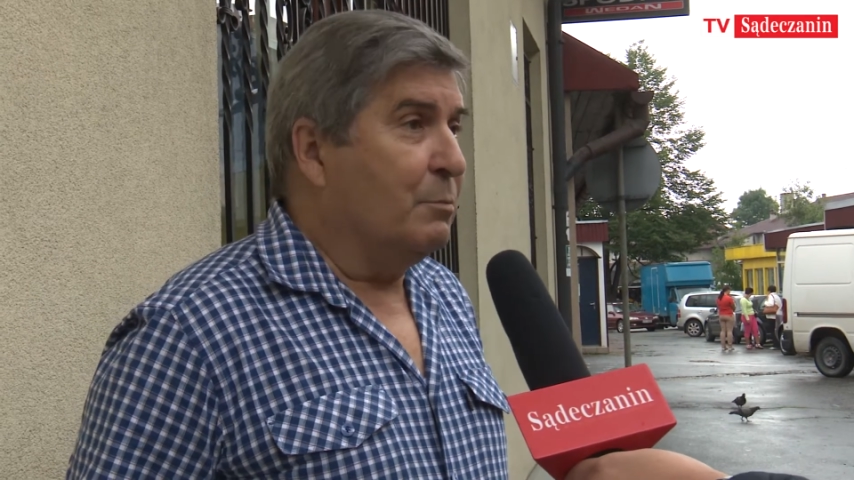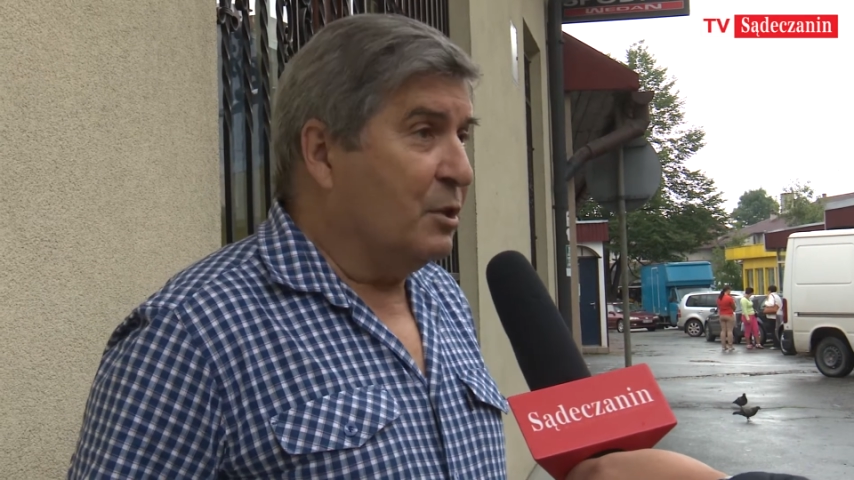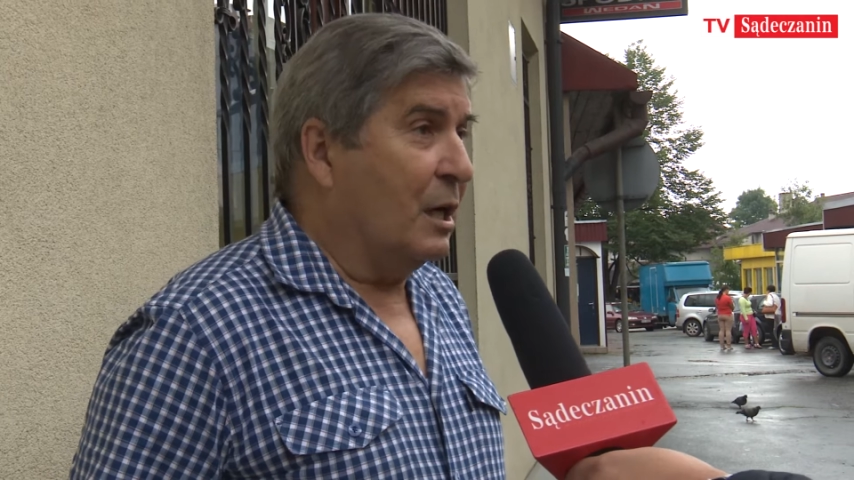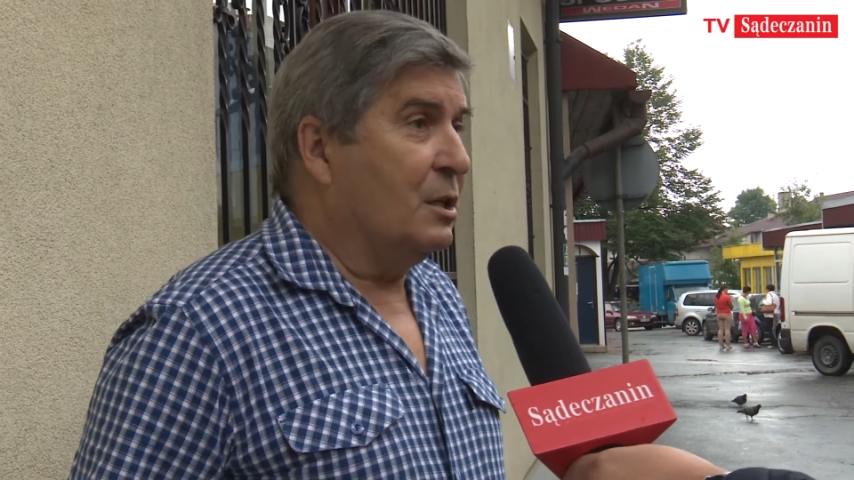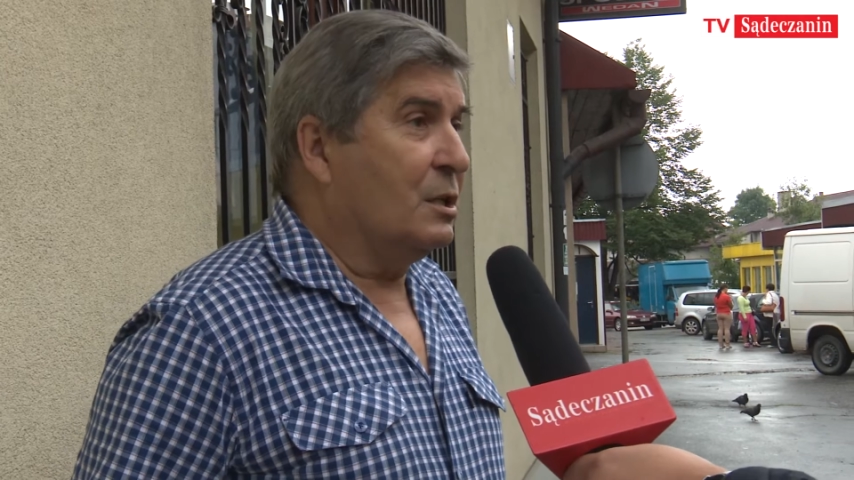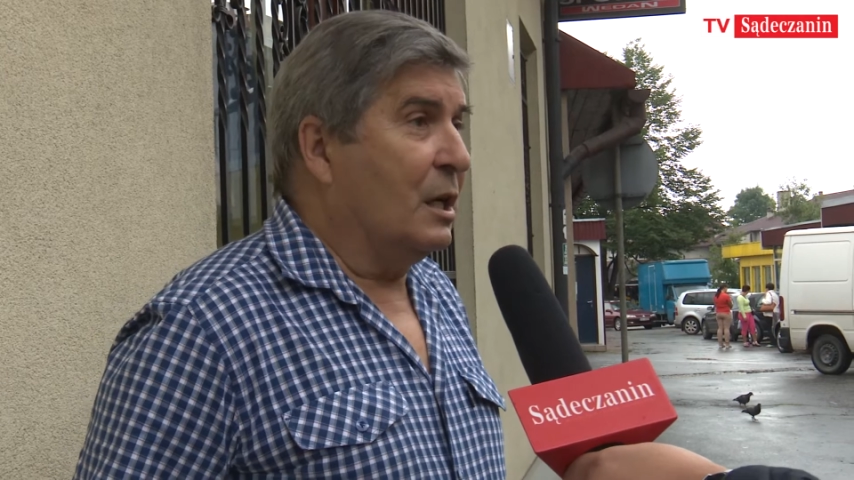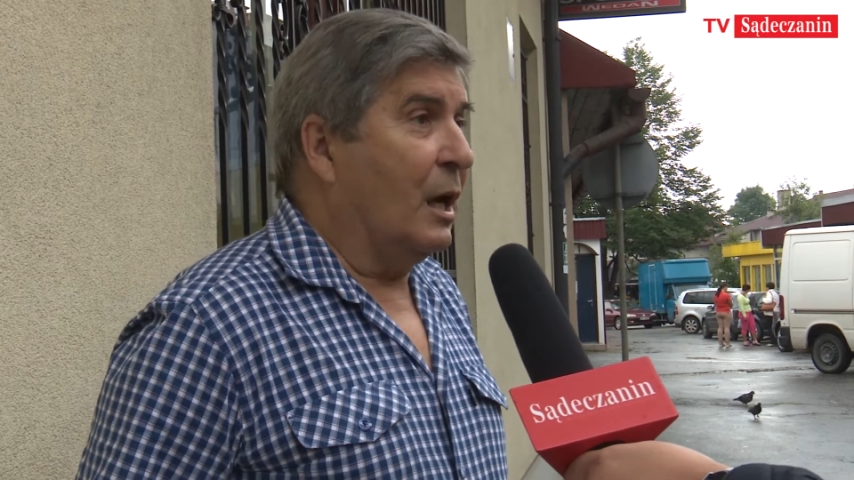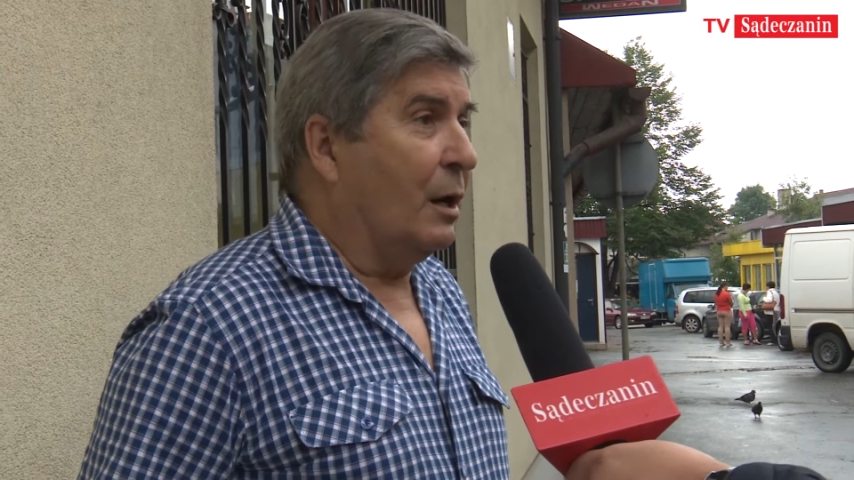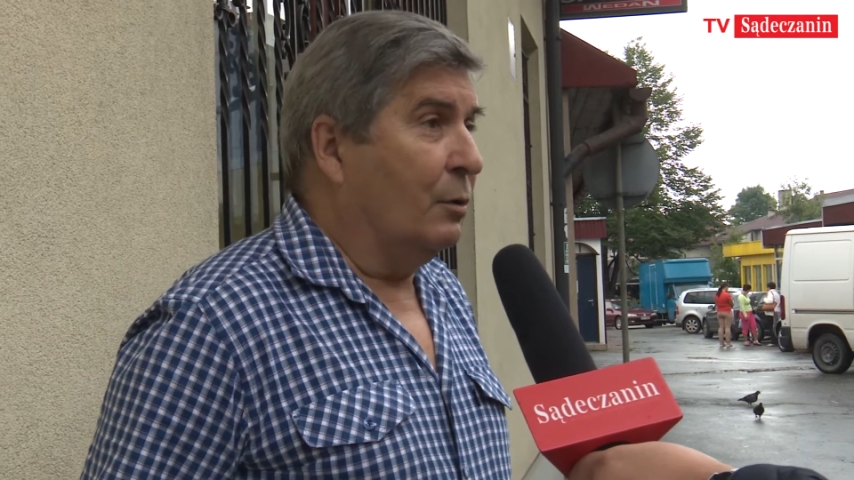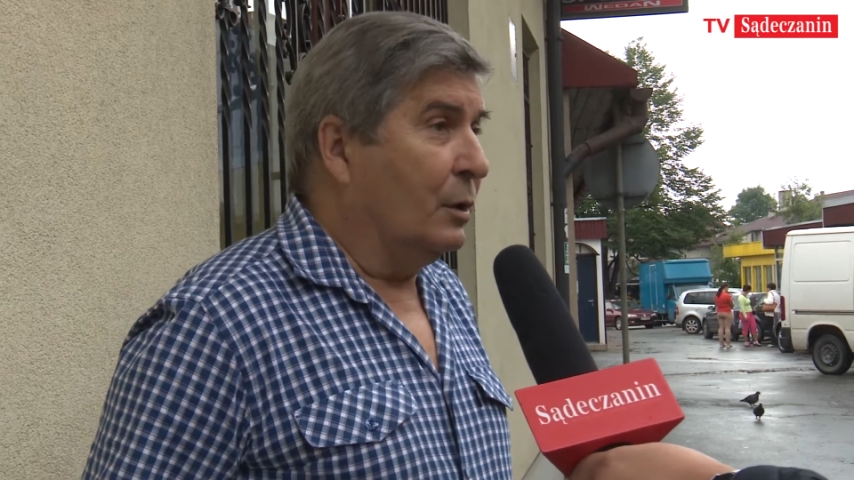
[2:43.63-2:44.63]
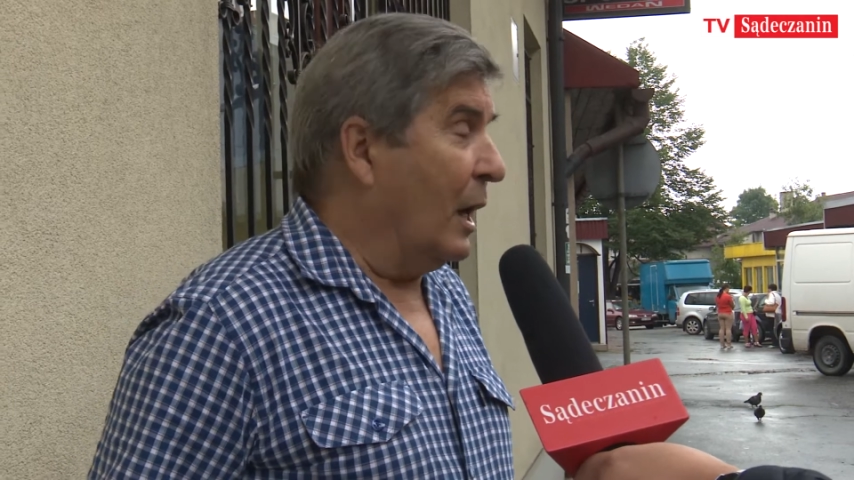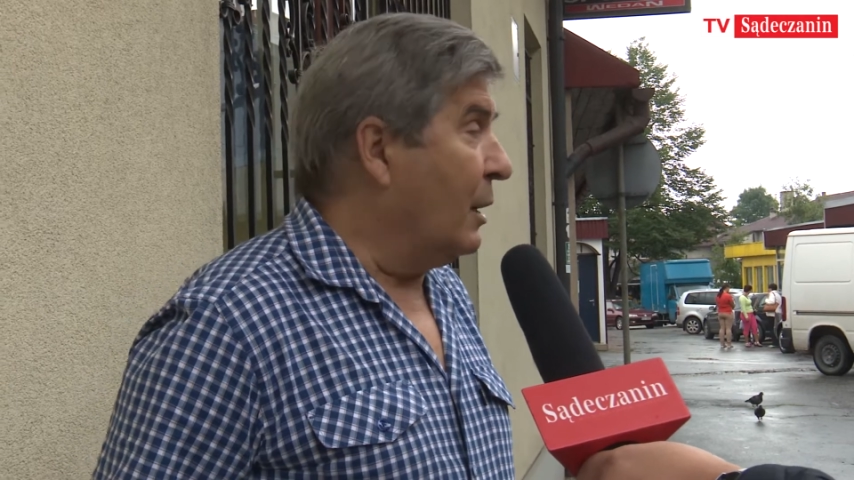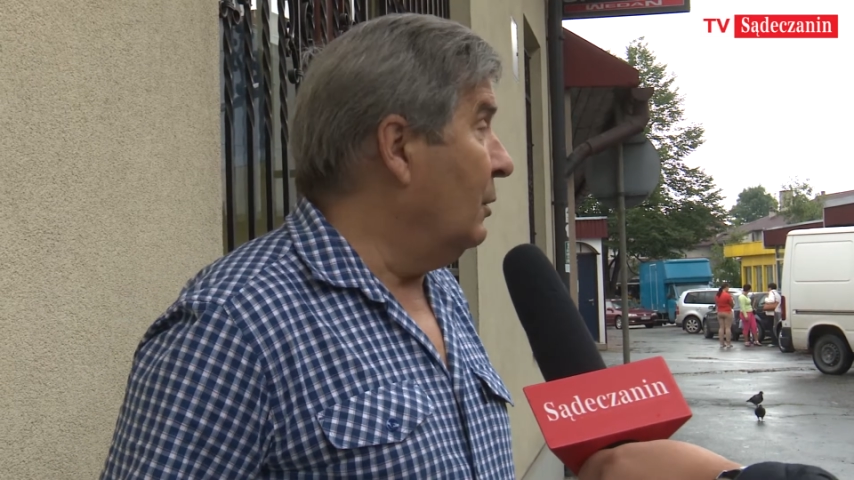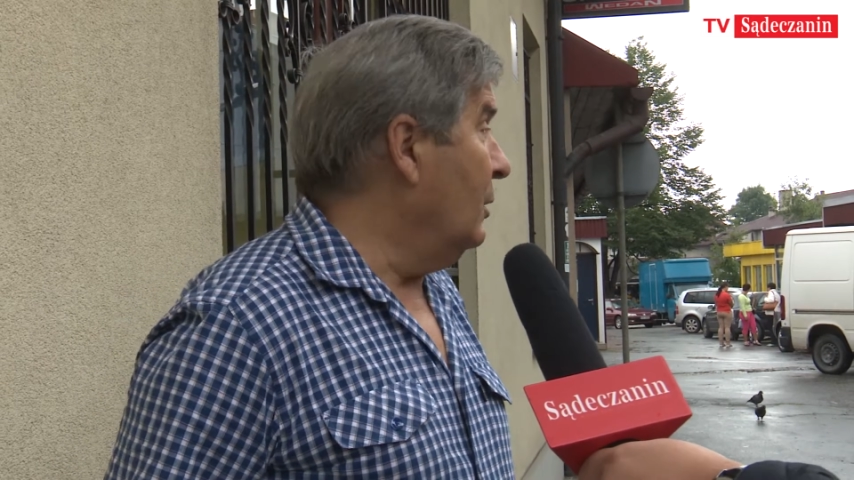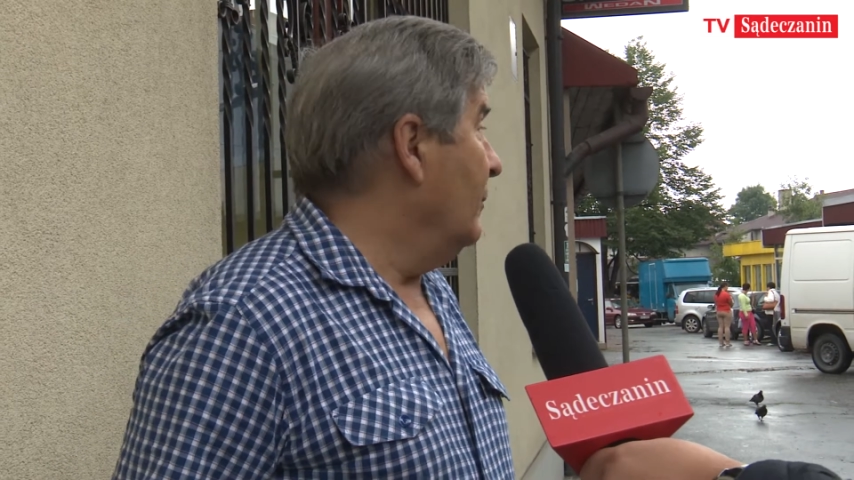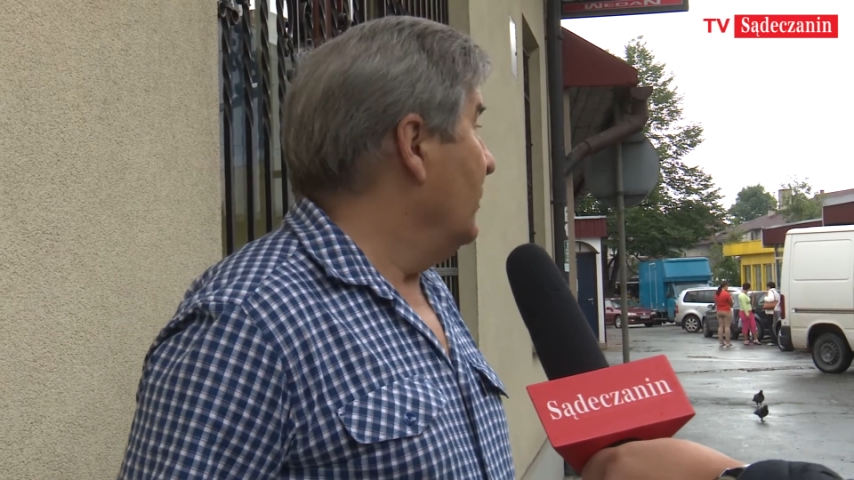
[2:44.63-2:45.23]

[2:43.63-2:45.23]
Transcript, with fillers: przejście jako tako,